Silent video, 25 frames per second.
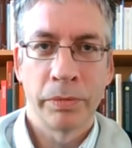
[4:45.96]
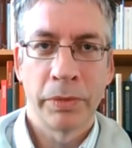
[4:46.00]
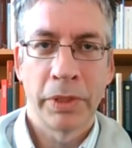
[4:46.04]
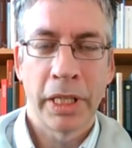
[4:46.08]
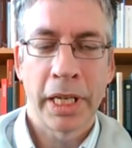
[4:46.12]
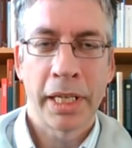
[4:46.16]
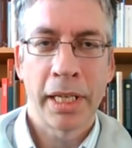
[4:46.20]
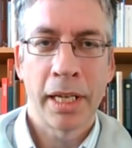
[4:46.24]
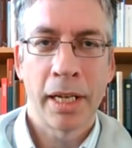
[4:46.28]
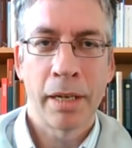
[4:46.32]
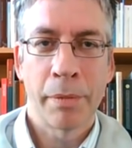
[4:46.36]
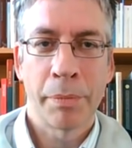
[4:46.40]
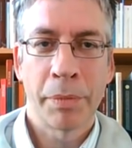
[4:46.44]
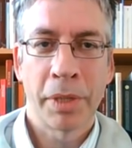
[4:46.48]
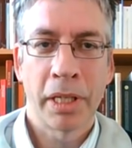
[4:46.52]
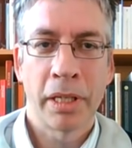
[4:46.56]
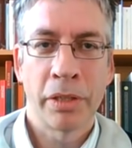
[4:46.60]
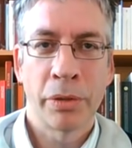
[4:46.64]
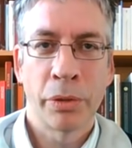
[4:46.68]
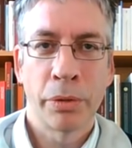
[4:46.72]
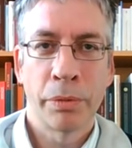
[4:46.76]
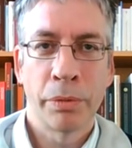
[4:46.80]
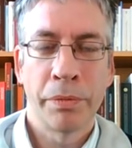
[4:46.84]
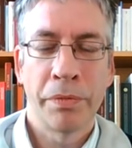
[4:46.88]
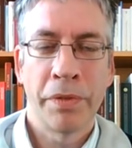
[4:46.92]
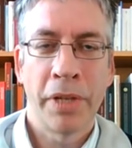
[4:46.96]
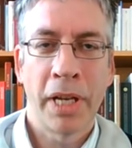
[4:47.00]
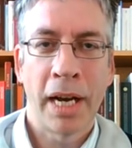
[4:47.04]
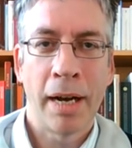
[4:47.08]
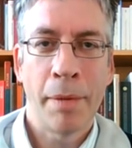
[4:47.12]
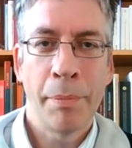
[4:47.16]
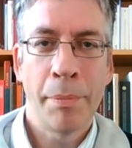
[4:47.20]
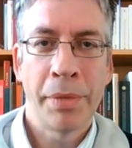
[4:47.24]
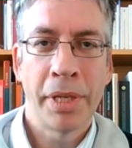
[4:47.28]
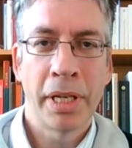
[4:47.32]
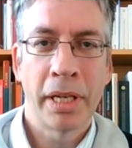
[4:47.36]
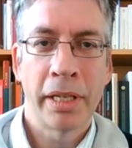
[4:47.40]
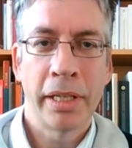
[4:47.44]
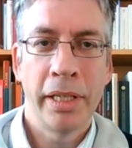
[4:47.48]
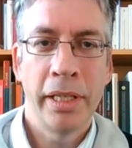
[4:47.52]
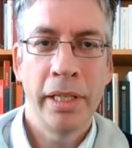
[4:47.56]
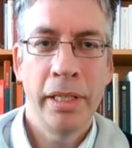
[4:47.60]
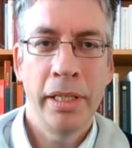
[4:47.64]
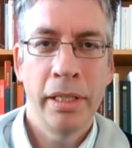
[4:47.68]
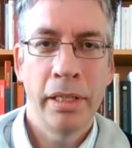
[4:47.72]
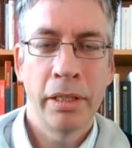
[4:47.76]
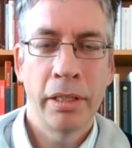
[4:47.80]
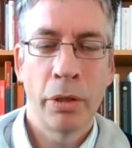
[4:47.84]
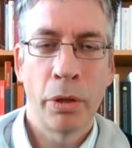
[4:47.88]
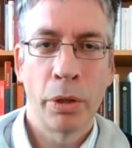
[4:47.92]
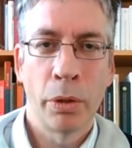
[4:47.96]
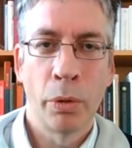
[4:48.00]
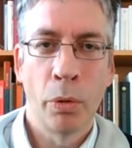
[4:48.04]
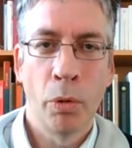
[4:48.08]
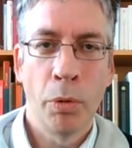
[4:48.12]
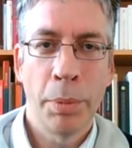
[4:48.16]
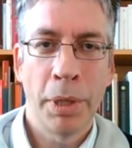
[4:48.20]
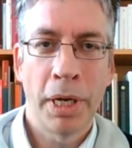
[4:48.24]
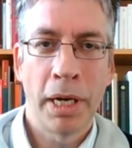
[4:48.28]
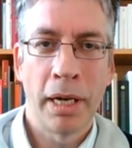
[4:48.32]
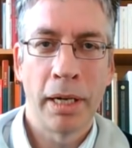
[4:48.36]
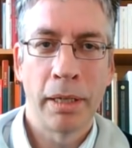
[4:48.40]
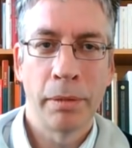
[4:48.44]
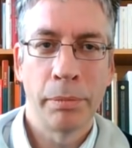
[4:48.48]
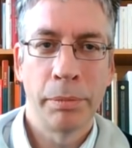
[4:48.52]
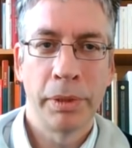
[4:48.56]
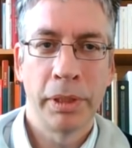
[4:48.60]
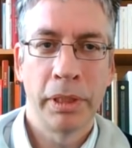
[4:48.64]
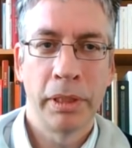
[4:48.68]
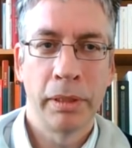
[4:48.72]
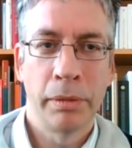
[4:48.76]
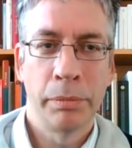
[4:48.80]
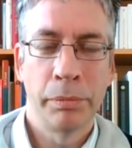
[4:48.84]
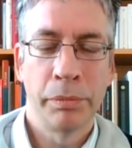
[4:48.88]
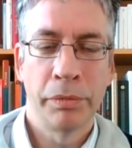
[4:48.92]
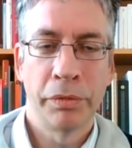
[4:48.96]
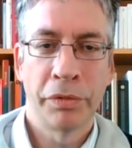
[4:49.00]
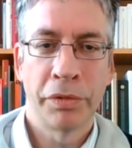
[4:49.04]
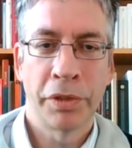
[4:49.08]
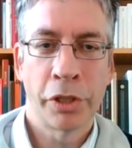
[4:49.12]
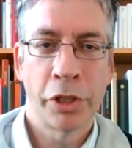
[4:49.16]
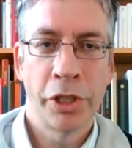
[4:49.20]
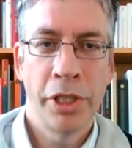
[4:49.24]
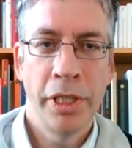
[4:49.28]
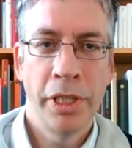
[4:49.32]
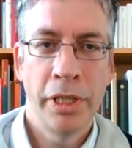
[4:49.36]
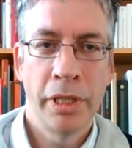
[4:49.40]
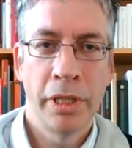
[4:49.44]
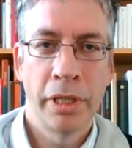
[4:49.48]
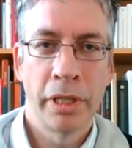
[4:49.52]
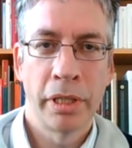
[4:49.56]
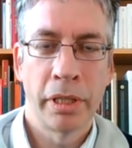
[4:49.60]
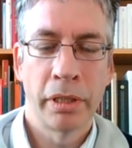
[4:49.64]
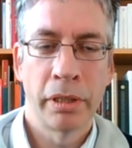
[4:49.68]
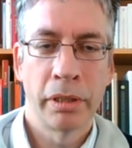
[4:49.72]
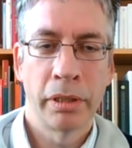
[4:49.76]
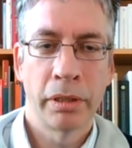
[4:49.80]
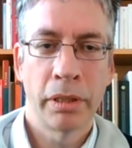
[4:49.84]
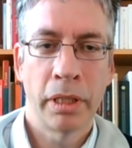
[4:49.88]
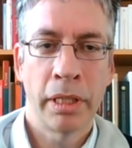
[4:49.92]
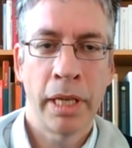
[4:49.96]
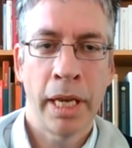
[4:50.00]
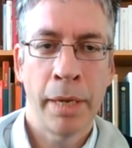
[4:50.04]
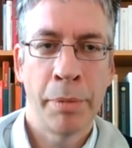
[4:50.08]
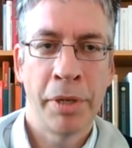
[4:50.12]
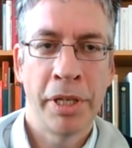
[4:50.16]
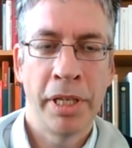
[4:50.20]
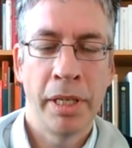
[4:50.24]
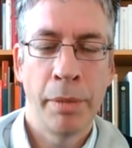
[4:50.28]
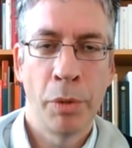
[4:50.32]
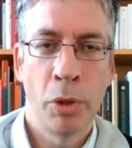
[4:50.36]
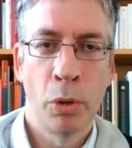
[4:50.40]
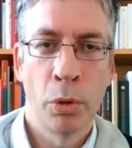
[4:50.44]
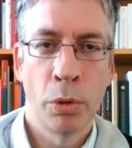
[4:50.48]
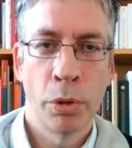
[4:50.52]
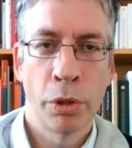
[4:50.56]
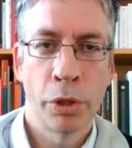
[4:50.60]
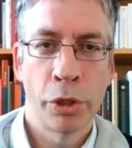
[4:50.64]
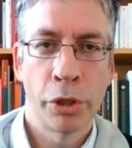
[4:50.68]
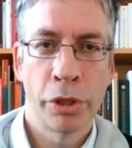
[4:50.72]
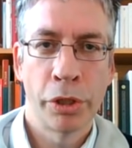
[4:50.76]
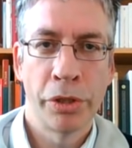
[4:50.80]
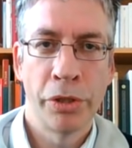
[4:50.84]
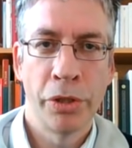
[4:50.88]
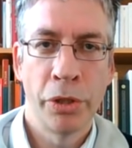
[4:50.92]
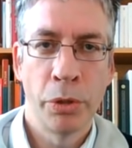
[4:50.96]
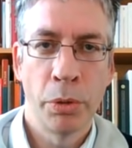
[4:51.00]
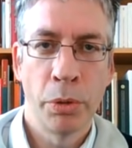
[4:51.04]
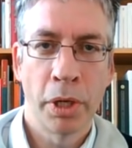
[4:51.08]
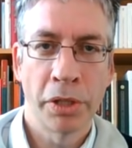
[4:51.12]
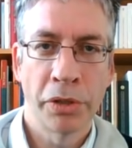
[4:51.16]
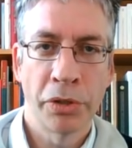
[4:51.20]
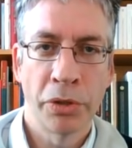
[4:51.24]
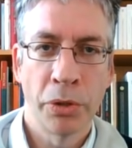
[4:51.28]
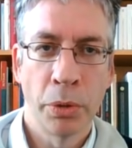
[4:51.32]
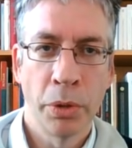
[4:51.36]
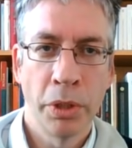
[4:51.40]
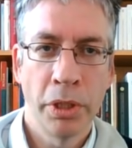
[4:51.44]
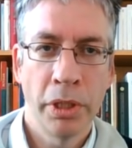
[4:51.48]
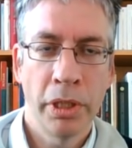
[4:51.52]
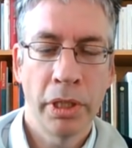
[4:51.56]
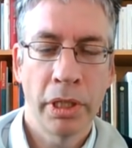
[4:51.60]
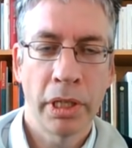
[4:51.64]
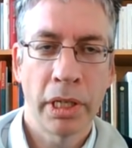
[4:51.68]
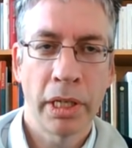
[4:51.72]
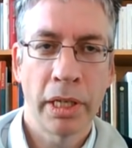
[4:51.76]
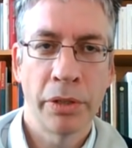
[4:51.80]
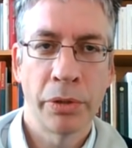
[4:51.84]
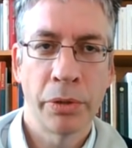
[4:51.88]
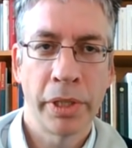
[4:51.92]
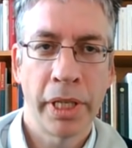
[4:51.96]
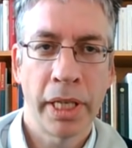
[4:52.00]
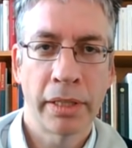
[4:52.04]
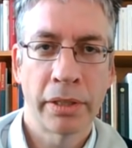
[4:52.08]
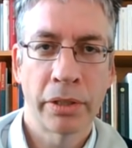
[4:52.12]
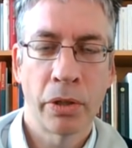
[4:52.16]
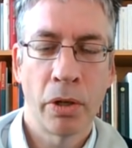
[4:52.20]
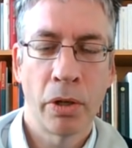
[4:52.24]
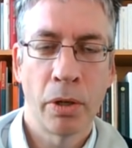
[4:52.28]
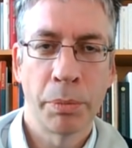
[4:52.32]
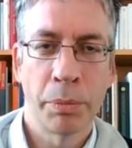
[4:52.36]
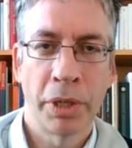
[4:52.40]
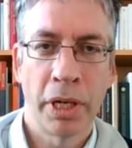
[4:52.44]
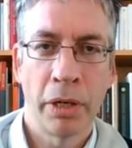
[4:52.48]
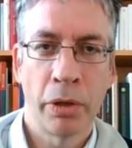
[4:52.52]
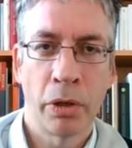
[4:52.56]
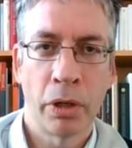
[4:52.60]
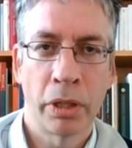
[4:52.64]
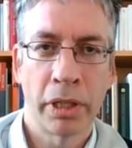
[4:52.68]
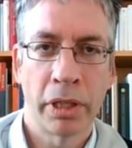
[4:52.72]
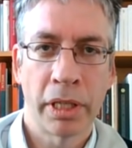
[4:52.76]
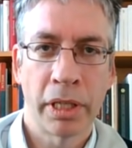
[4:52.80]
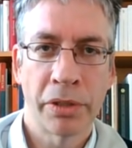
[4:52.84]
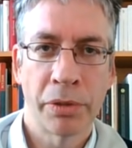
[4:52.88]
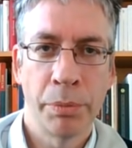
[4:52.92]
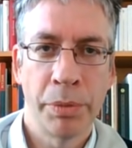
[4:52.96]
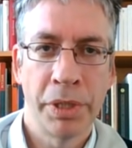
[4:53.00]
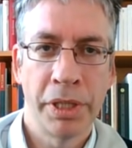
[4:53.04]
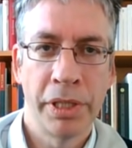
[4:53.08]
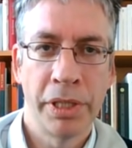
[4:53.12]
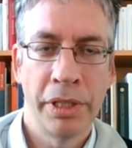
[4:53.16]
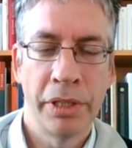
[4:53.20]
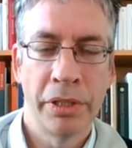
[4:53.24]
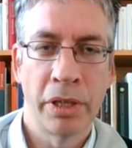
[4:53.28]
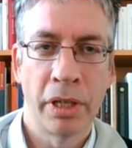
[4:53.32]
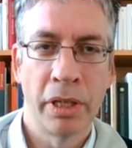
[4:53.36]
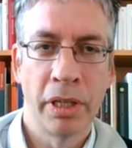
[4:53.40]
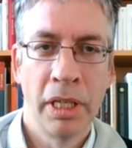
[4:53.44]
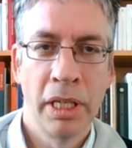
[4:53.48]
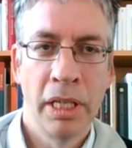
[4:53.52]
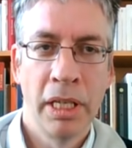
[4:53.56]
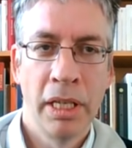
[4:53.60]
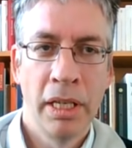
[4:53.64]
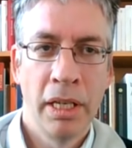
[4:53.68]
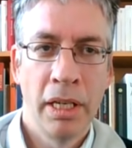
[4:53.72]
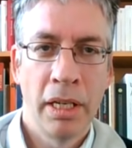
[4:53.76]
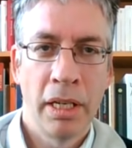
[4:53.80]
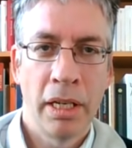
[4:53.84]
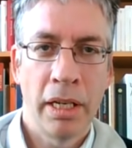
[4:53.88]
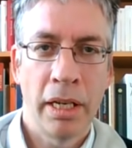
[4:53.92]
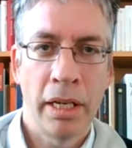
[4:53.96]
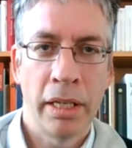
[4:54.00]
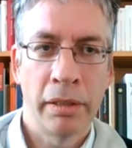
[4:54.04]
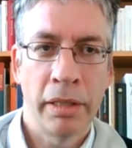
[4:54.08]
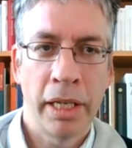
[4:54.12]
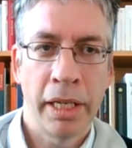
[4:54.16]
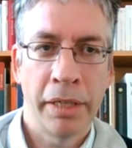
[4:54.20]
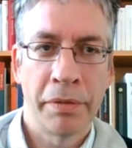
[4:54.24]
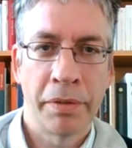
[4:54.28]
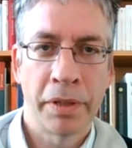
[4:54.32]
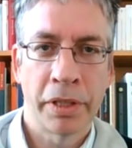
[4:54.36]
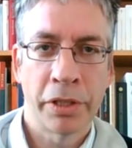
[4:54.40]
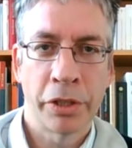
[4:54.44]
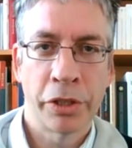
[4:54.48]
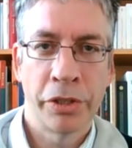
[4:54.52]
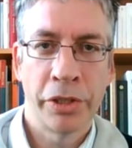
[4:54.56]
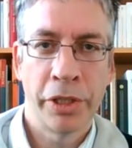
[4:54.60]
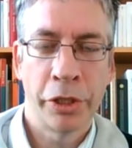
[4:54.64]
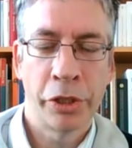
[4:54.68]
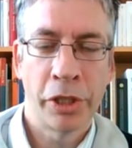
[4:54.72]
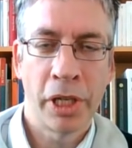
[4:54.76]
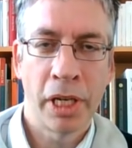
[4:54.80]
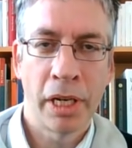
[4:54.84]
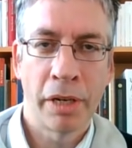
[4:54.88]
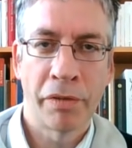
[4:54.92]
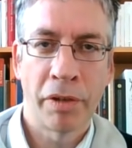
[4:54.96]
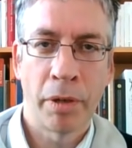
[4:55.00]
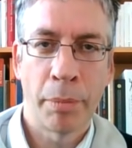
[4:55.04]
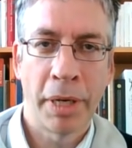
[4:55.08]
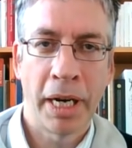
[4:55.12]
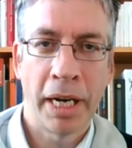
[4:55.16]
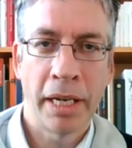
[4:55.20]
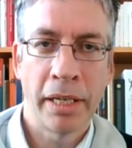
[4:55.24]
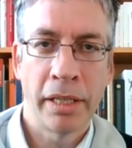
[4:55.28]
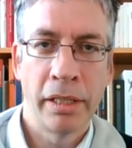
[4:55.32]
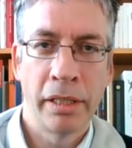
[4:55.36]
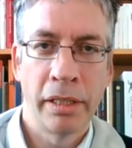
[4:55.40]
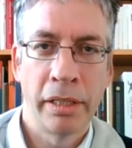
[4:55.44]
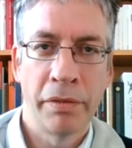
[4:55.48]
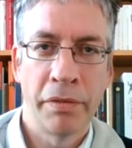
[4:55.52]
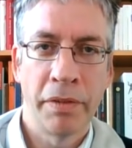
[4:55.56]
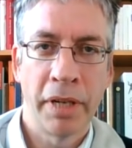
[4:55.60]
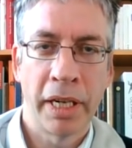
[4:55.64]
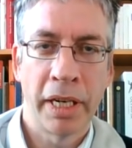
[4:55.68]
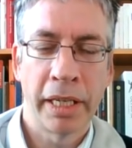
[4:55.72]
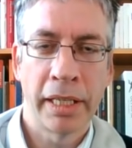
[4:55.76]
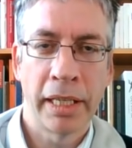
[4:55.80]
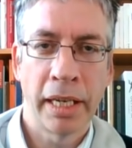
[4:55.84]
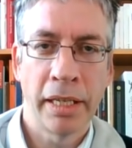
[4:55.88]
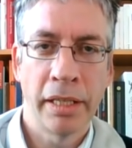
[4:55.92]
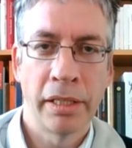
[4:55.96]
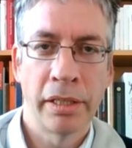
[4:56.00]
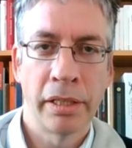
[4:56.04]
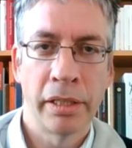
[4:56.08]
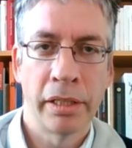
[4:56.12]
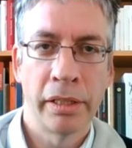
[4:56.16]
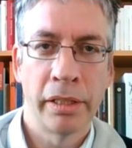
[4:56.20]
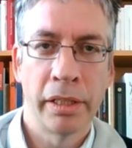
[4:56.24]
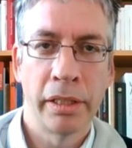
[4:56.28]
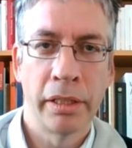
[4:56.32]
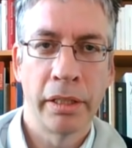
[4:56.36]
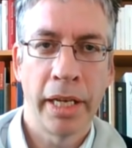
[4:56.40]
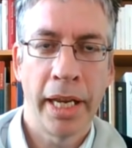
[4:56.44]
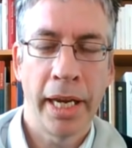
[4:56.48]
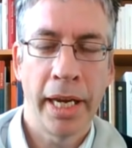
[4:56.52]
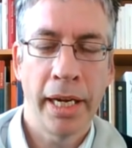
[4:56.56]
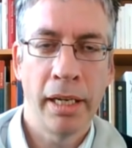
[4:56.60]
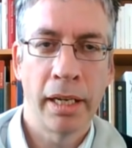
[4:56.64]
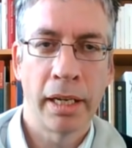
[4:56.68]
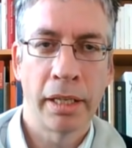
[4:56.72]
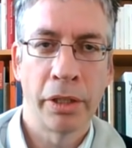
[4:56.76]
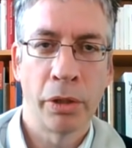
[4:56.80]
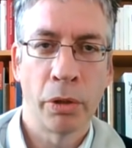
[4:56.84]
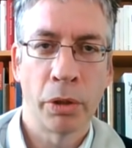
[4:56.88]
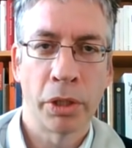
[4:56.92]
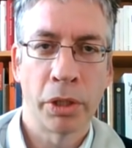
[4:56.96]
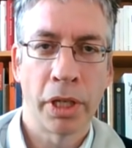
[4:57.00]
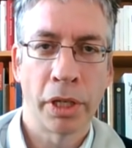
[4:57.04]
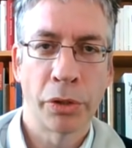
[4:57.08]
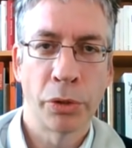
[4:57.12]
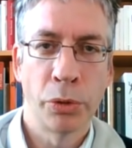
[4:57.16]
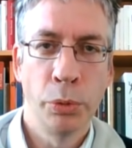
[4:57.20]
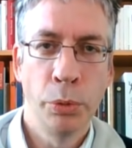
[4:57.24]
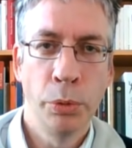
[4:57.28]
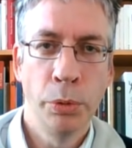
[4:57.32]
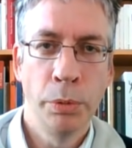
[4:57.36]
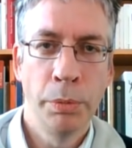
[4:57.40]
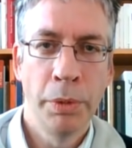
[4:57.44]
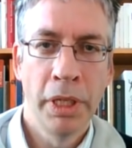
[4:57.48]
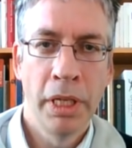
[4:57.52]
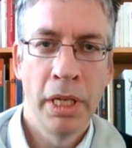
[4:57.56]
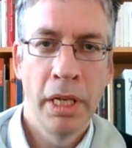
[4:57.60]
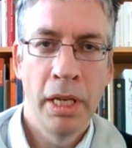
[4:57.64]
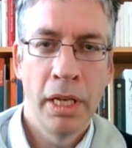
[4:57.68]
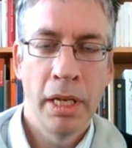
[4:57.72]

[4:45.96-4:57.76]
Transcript: Naja, also wir haben ja in Europa ähm, verschiedene epidemiologische Situationen. Also jetzt kommt noch das mit dieser äh, etwas sich schneller verbreitenden Variante in England noch dazu.